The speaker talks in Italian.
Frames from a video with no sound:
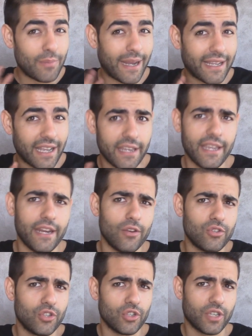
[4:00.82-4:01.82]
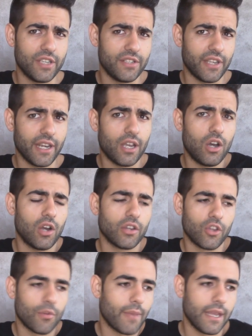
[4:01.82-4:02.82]
Baccaglini non so chi si
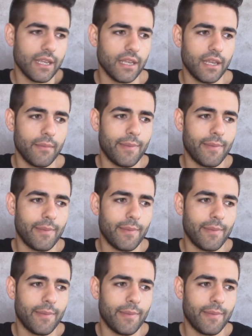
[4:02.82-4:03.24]
ricorda, ormai eh,